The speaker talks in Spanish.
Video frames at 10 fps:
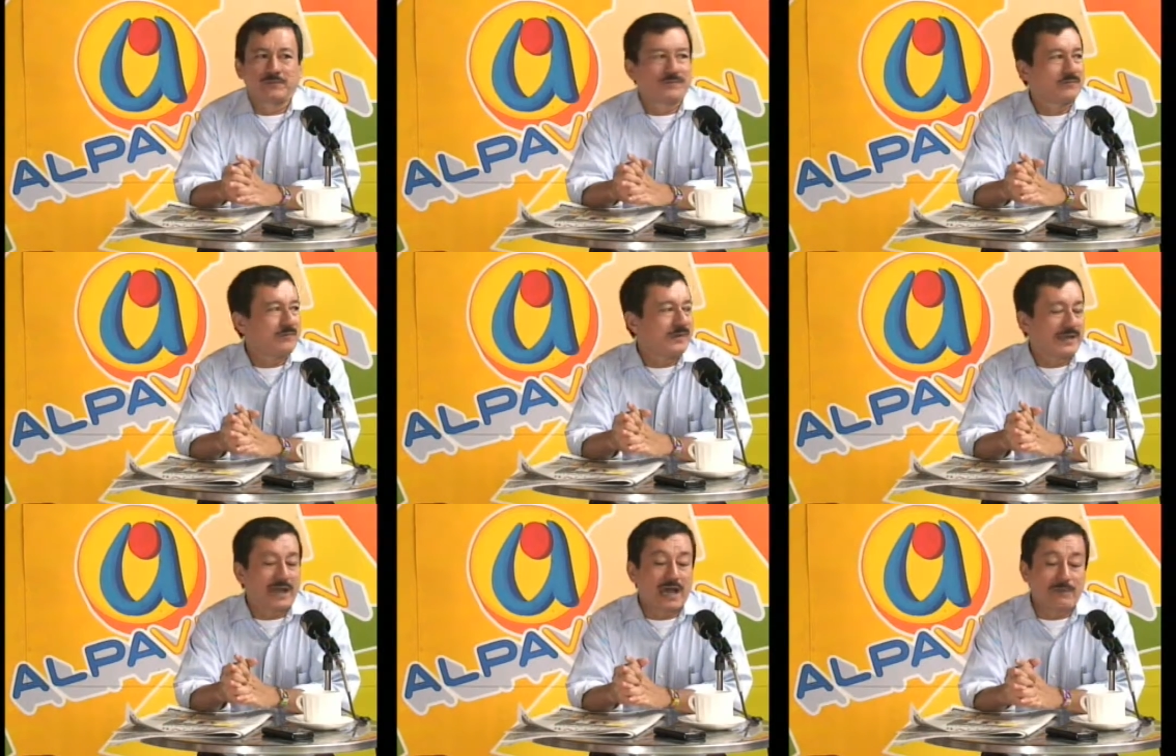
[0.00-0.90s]
Bien,
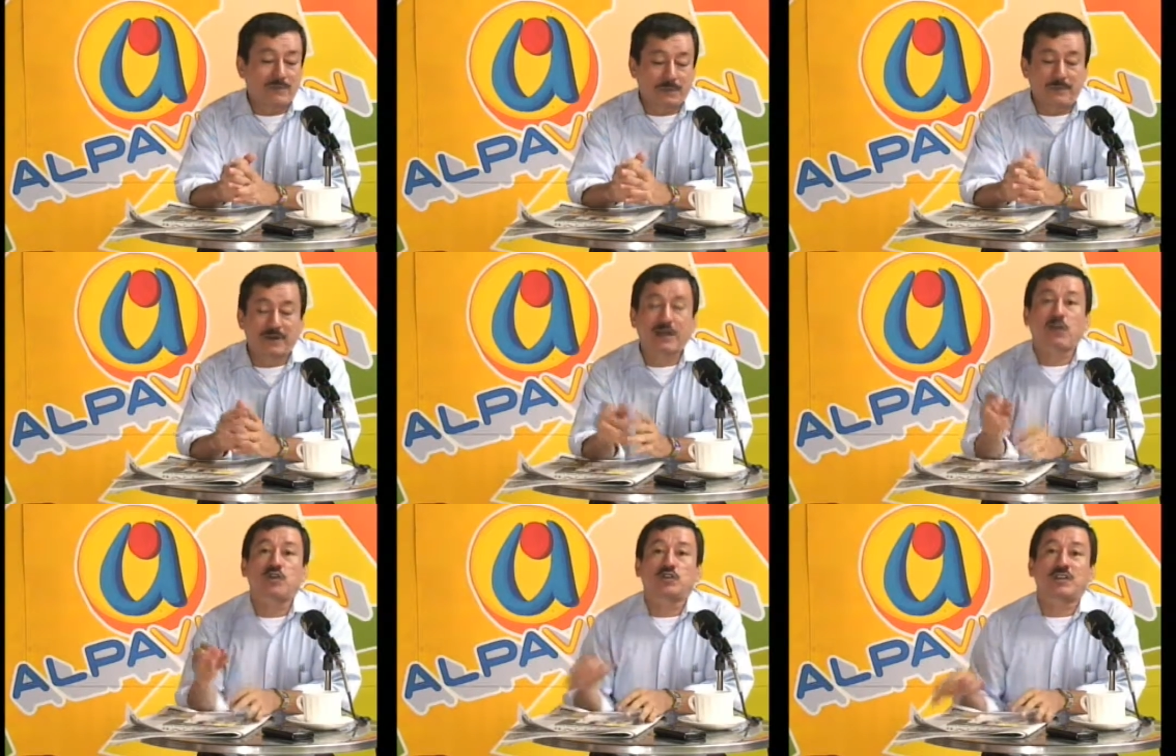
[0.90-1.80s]
ah, primero arranco
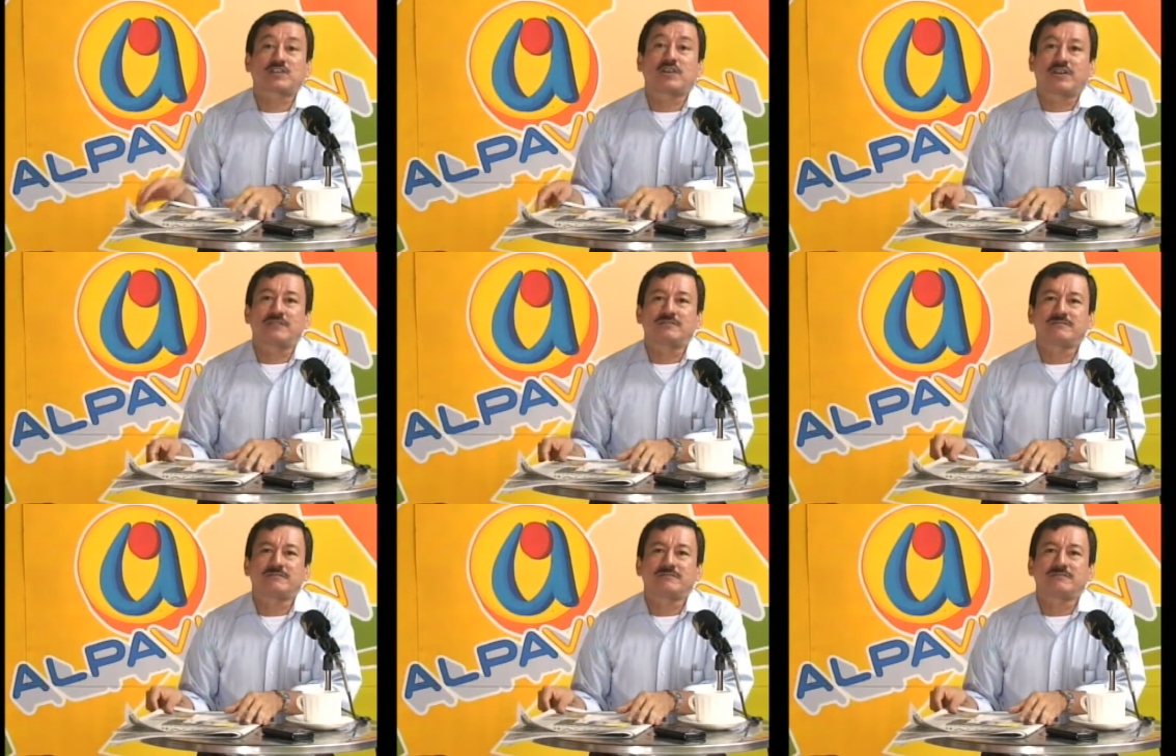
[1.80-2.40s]
con Tori Story, ¿no?